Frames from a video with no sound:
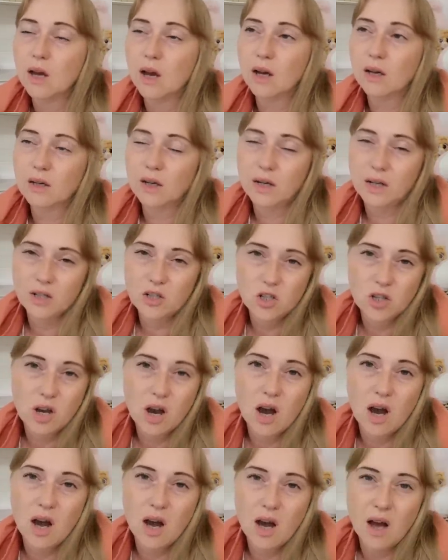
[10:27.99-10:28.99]

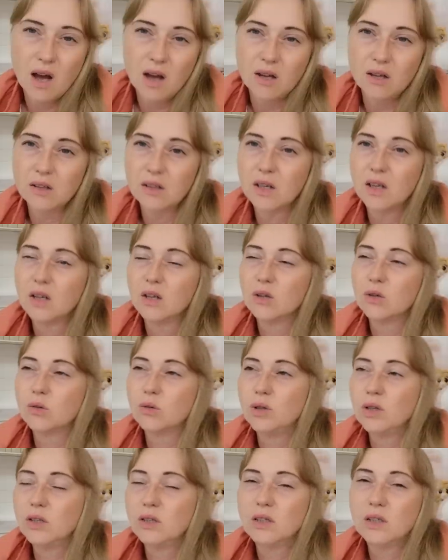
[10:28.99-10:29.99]
окорочка, а
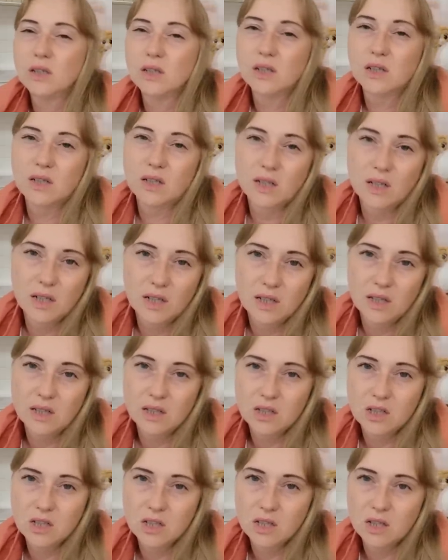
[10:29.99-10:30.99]
куриные
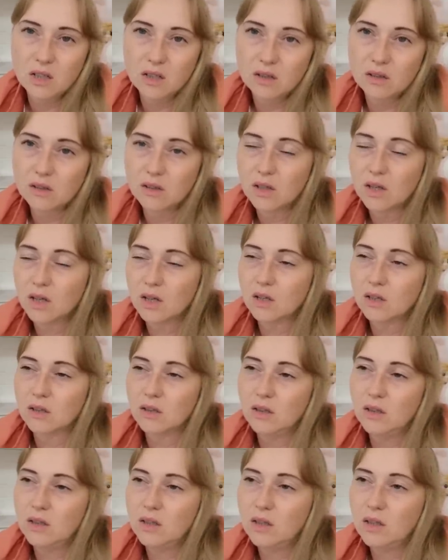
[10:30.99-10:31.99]
крылышки,
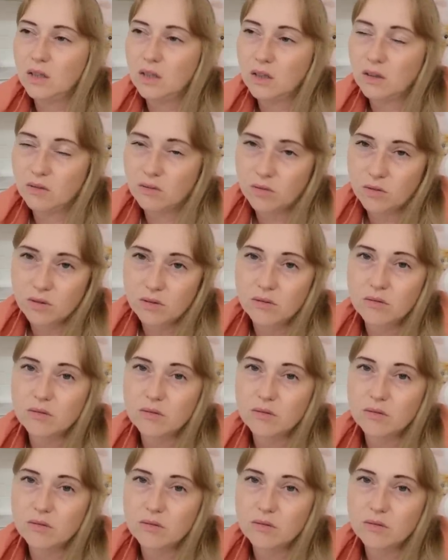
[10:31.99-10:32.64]
и